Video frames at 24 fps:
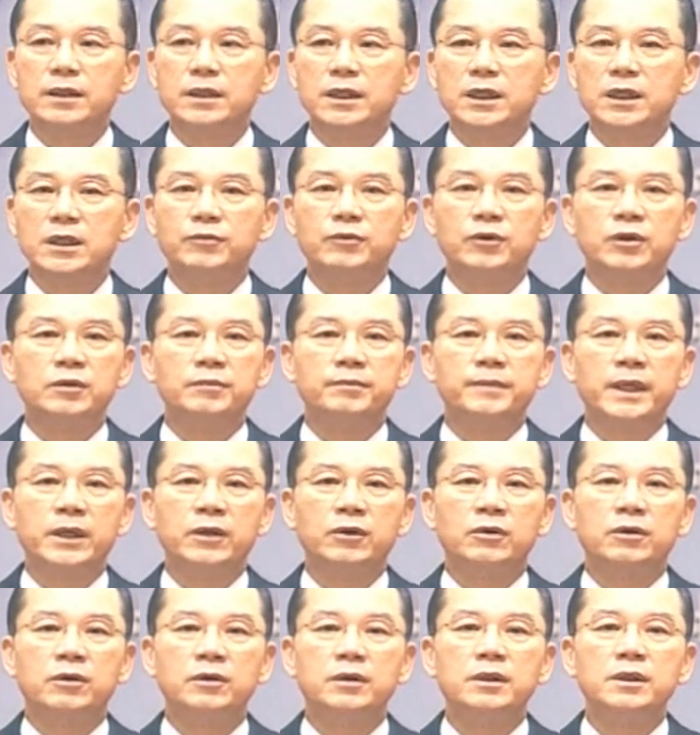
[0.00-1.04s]
일본은
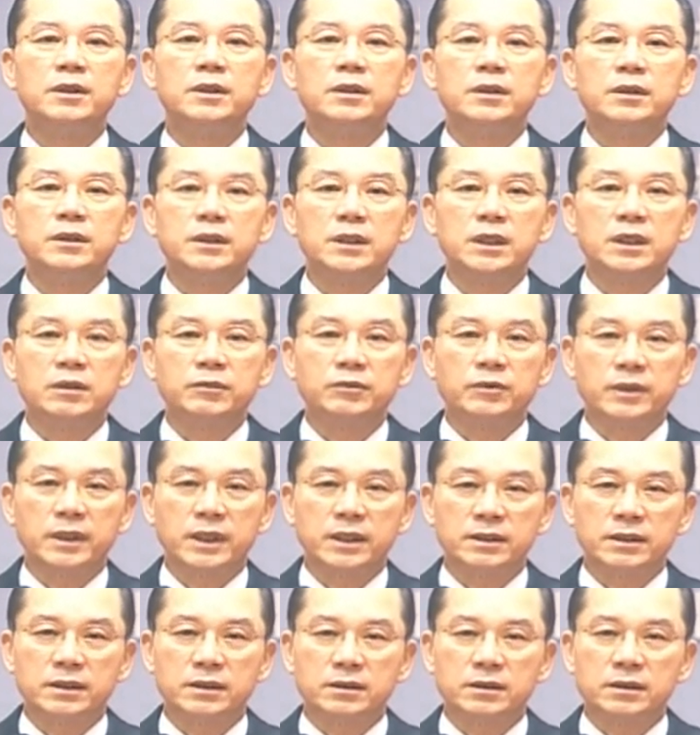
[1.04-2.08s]
바로 여러분
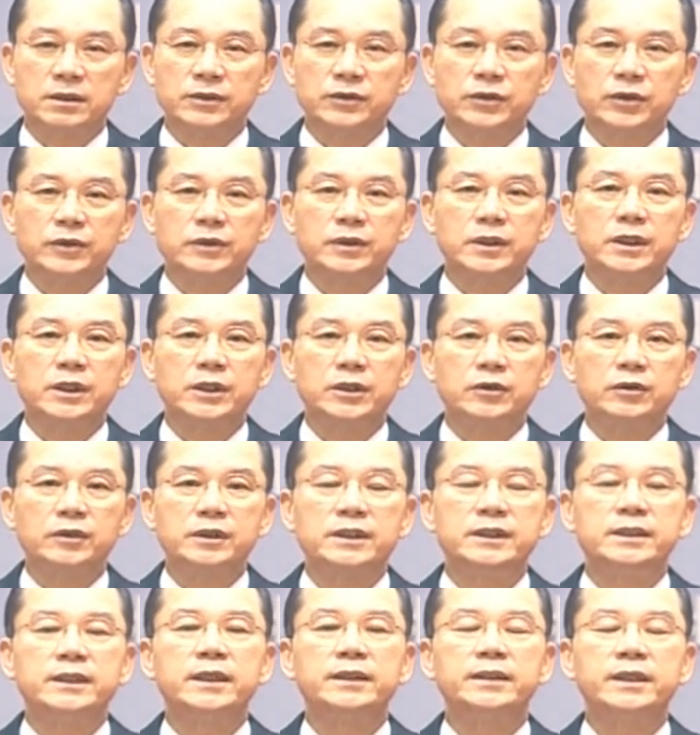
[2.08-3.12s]
같은 극소수의
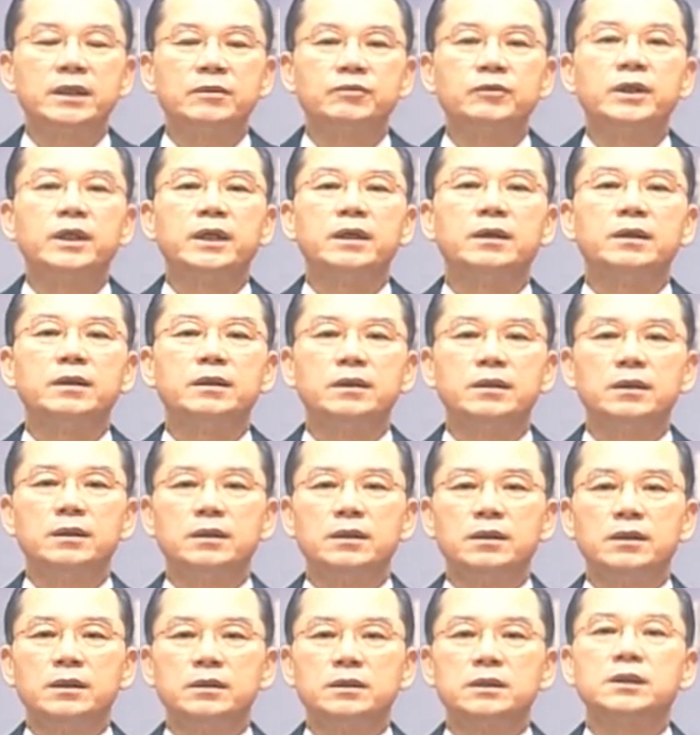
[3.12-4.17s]
기독신자 때문에
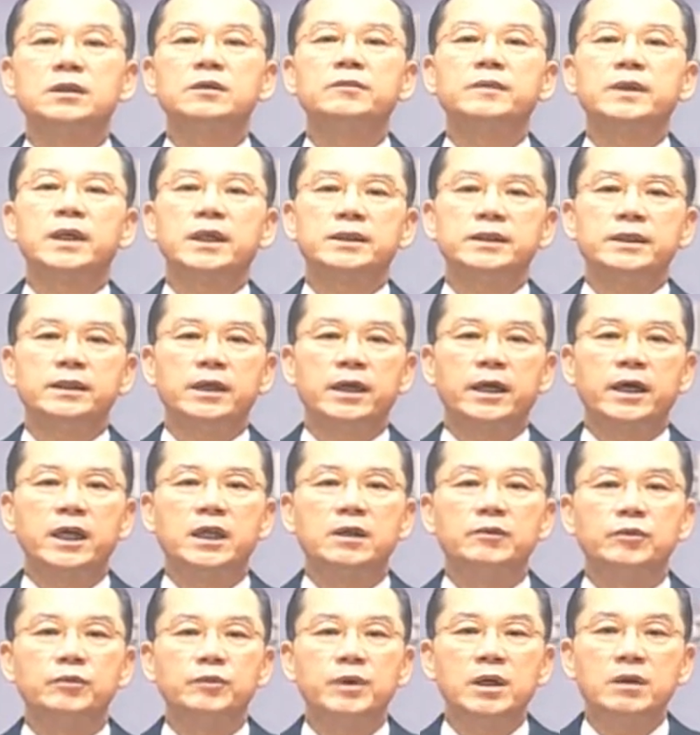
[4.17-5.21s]
지금까지
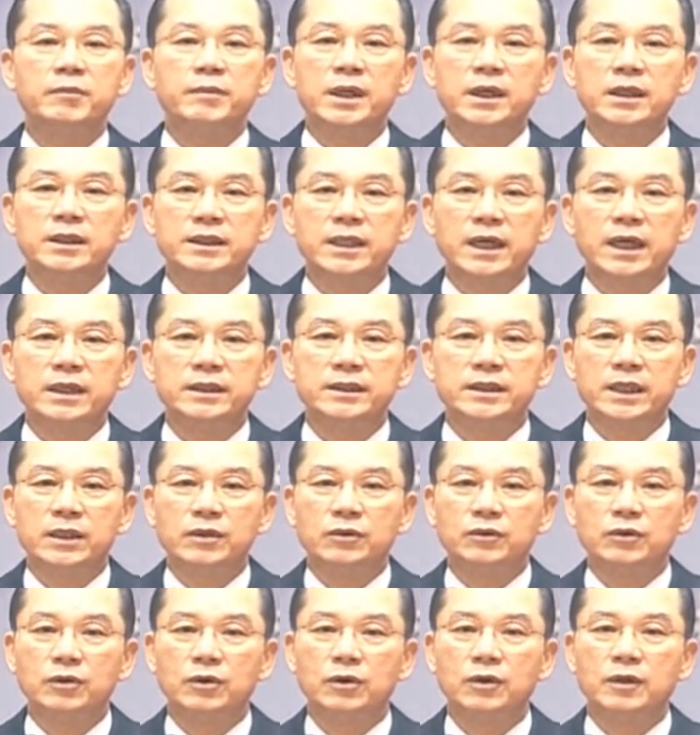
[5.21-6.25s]
하나님의 멸망을 당하지
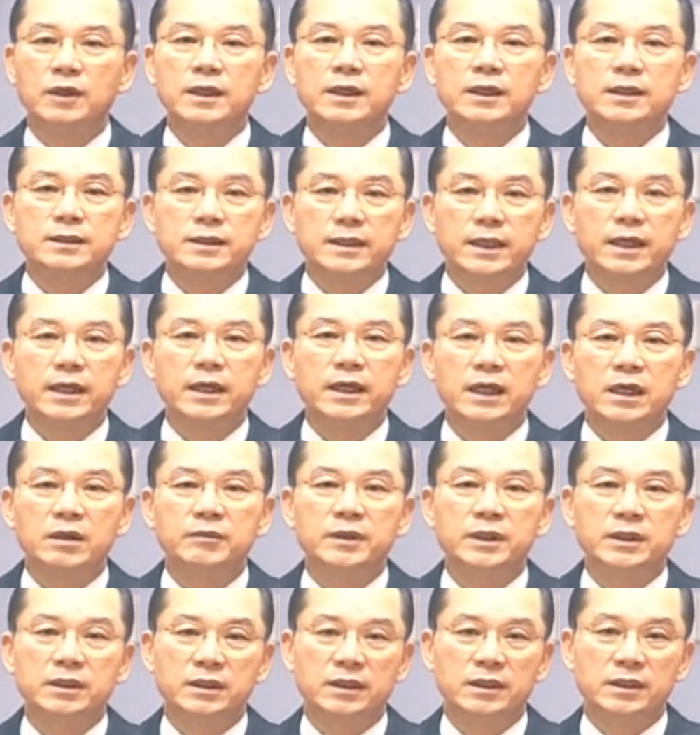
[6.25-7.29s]
않고
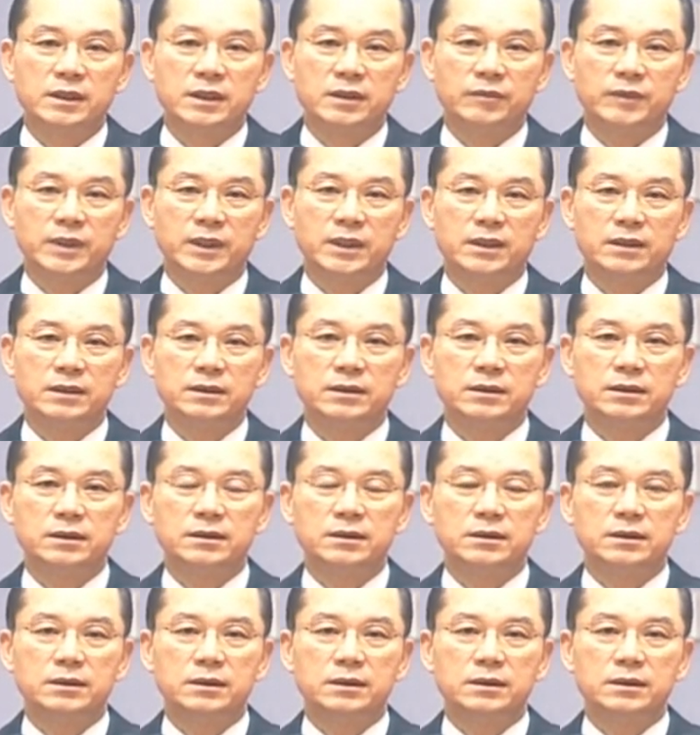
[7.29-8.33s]
살아남아 있는 것입니다.
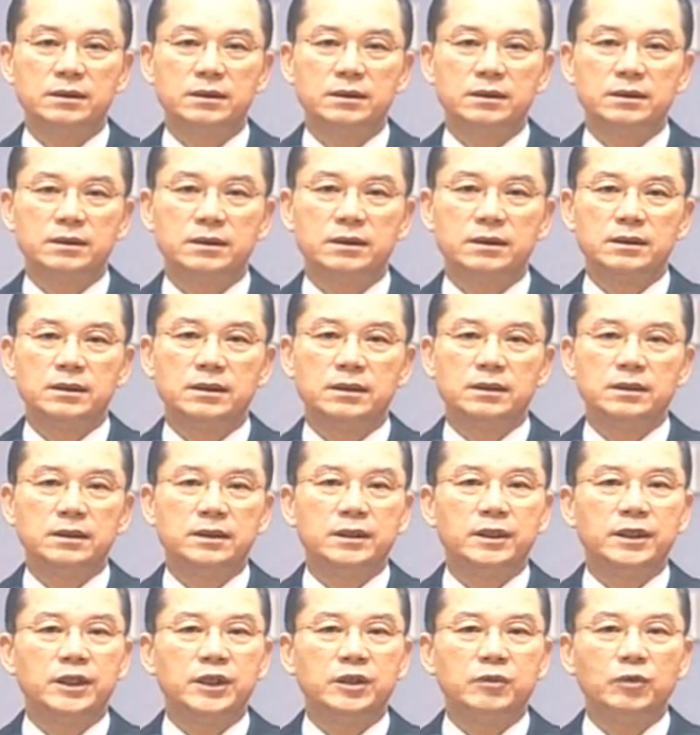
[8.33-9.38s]

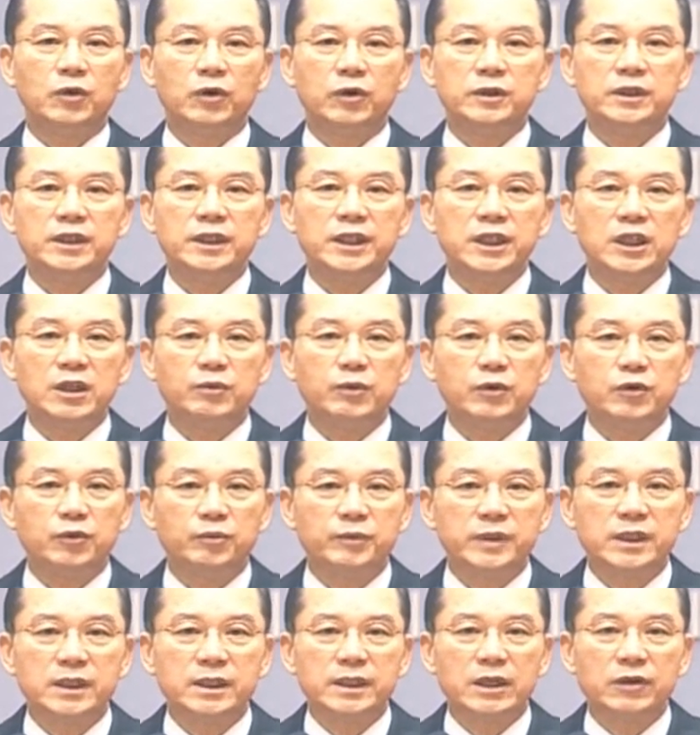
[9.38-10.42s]
그러니 모든 일본
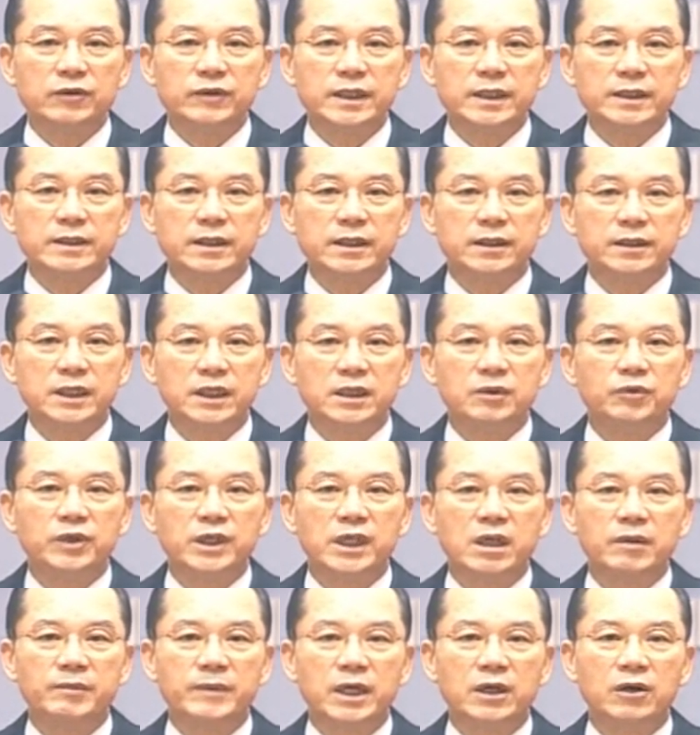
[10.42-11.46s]
국민들 가운데서
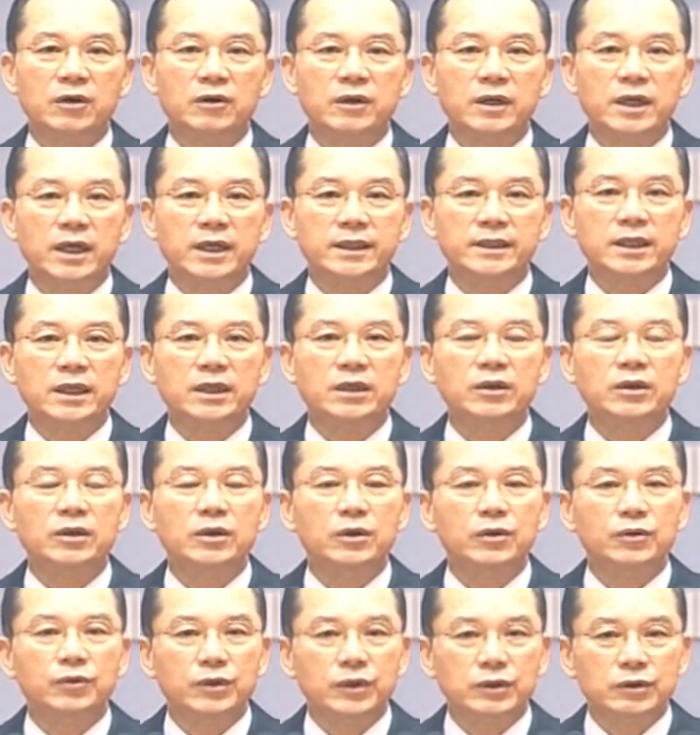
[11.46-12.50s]
여러분이야말로
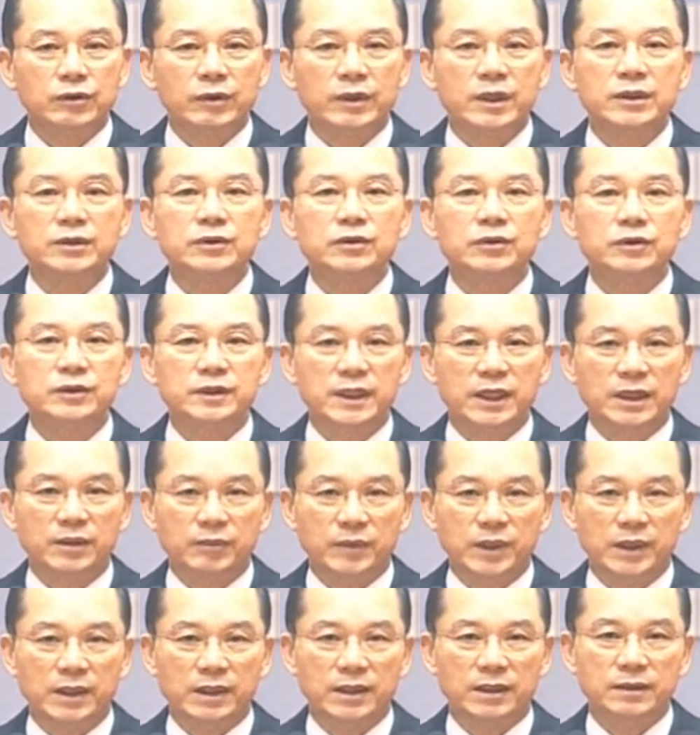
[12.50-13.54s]
가장 귀중한
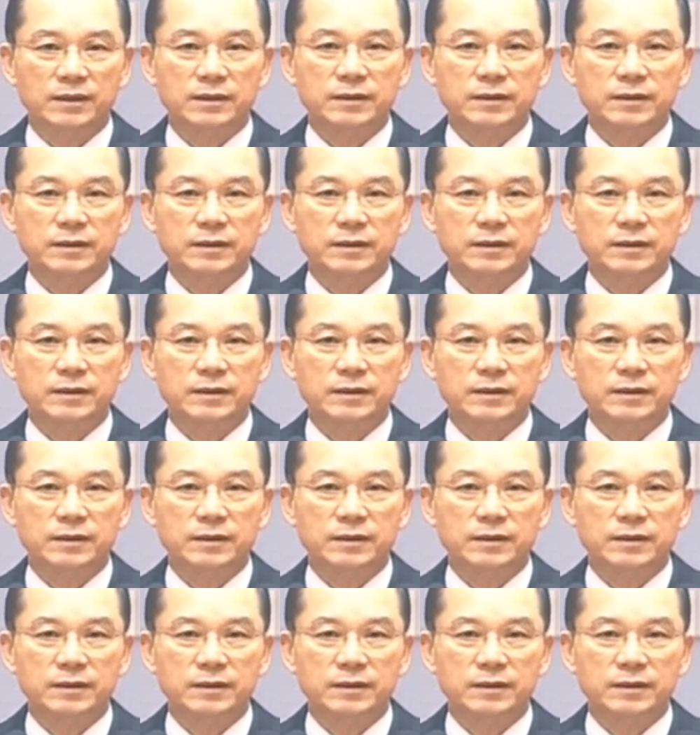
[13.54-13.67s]
존재입니다.